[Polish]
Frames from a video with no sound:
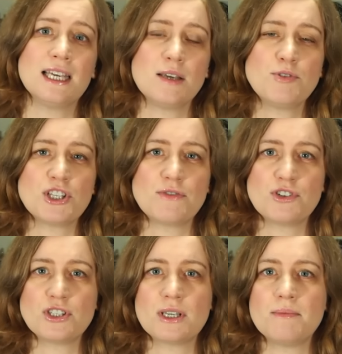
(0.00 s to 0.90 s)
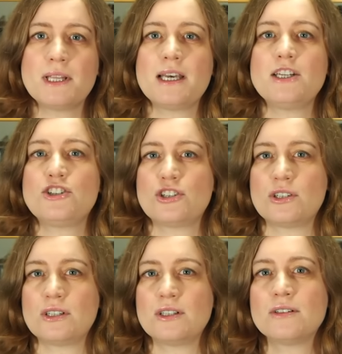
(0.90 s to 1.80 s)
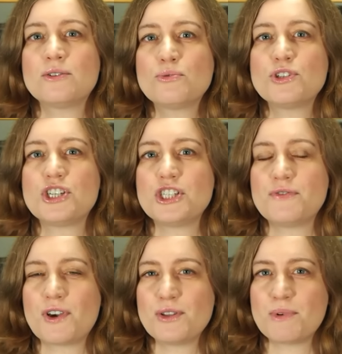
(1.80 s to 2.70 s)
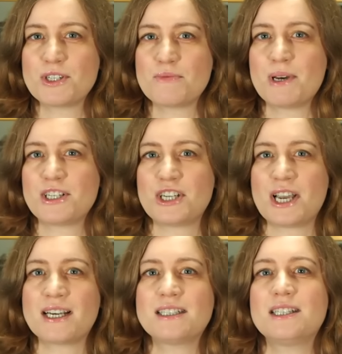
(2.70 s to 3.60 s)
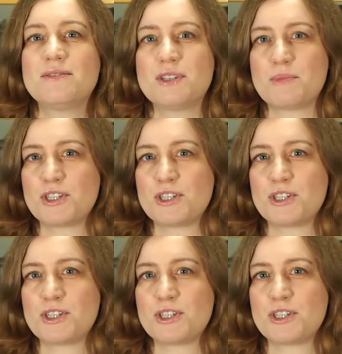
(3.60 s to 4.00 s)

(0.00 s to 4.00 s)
i przede wszystkim też e, drugi dzień świąt będzie bardziej aktywny.